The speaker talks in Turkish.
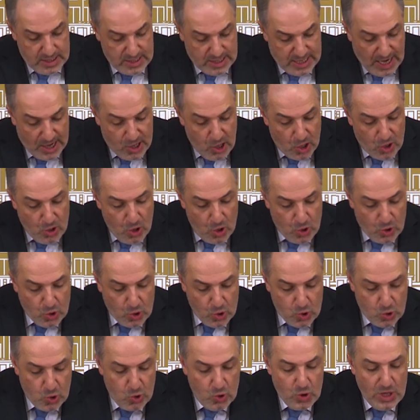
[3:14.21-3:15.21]
terör
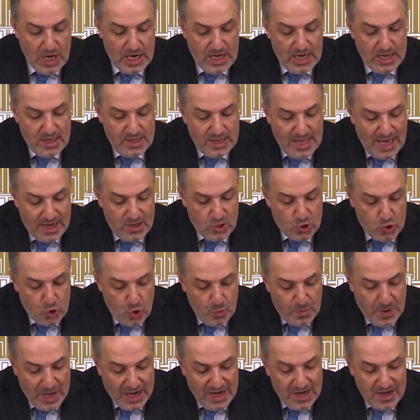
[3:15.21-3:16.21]
örgütü üyeliğinden
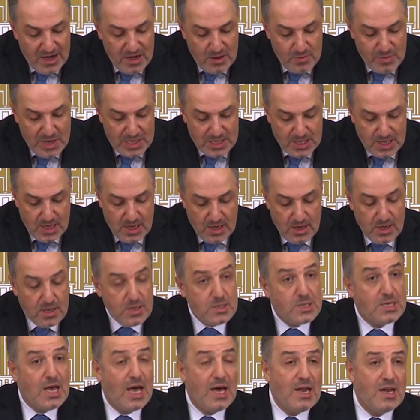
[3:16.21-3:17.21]
şüphelenilmesi
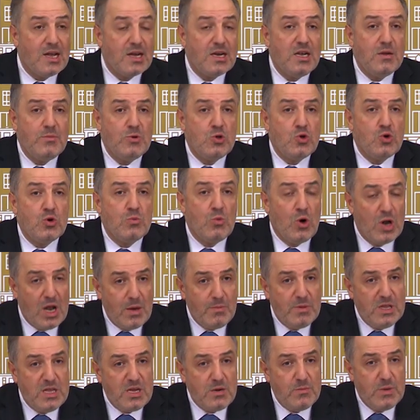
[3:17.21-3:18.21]
sağlıklı bir durum
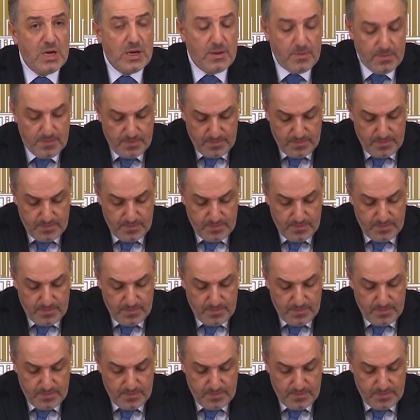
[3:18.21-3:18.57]
olabilir mi?